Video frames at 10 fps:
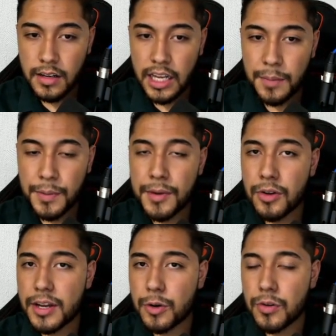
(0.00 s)
El
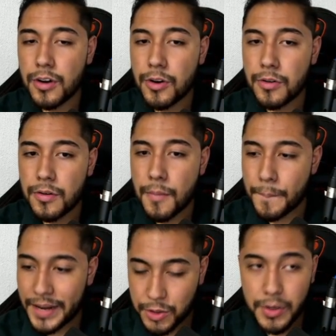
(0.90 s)
primero de julio
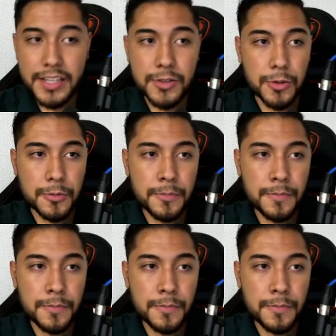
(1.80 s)
pasó esto.